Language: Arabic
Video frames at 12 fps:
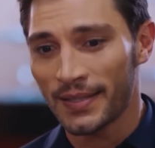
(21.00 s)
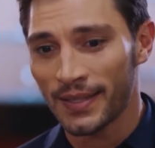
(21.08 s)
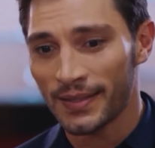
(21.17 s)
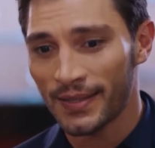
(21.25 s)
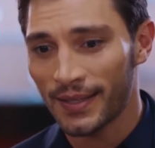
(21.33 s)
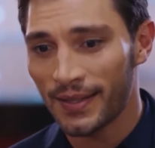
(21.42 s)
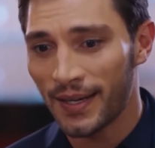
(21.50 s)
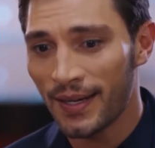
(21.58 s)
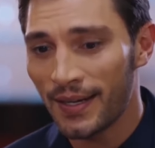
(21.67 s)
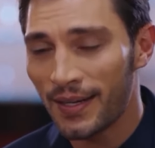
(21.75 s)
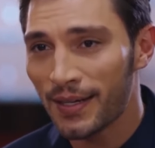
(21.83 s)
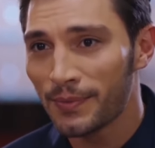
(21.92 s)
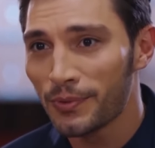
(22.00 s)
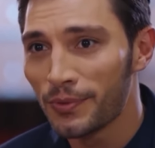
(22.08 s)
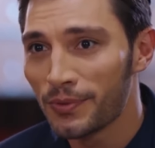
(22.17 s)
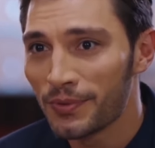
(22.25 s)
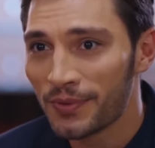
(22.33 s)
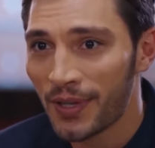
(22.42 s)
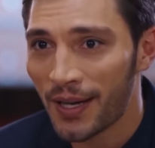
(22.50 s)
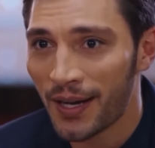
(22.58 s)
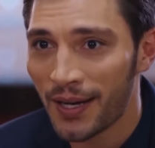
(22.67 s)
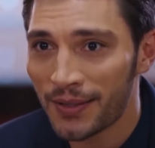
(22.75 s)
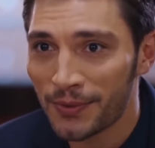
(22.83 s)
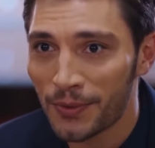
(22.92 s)
إسراء لهلأ مالك ملاحظة
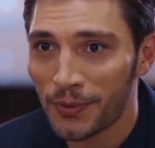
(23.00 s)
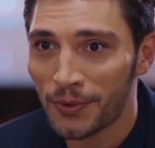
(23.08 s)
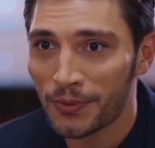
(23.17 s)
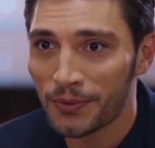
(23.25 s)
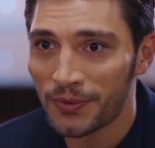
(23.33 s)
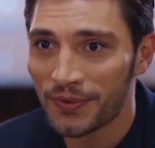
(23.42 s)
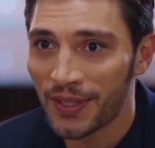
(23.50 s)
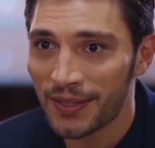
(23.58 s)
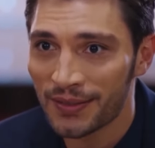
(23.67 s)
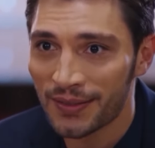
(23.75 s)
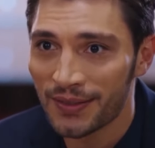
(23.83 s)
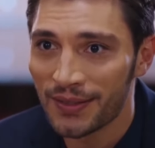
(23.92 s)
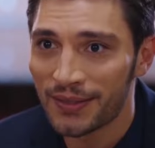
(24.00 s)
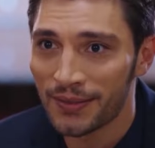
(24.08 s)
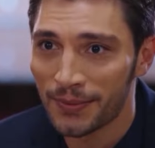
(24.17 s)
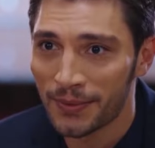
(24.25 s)
إنه شو بيعني هذا اليوم